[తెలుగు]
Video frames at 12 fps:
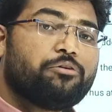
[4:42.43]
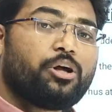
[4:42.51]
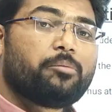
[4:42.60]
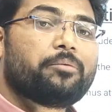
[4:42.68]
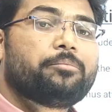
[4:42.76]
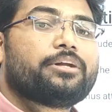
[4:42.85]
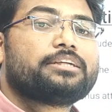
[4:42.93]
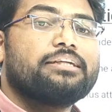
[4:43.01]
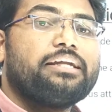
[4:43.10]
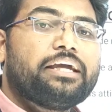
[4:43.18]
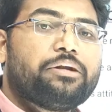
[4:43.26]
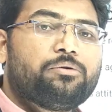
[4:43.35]
ఎన్విరాన్మెంట్
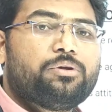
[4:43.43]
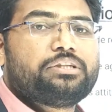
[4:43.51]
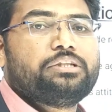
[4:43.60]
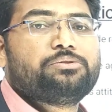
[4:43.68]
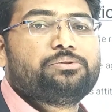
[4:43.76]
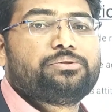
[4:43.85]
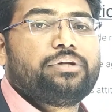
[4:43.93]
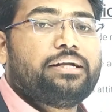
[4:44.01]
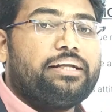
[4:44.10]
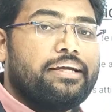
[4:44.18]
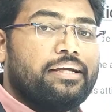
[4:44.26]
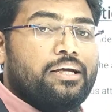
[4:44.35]
ప్రొటెక్షన్ నెగిటివ్లో సెన్స్ చూస్తారు
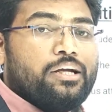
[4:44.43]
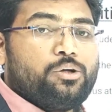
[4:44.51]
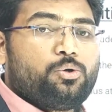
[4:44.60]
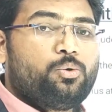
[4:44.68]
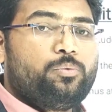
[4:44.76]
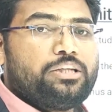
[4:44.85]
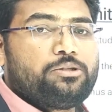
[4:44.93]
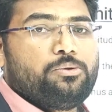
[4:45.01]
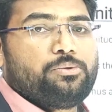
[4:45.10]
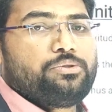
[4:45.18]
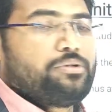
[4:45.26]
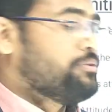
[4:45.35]
అంటే టూ
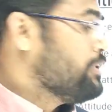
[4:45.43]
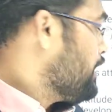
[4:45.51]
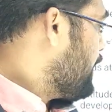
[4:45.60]
వేస్లో వస్తారు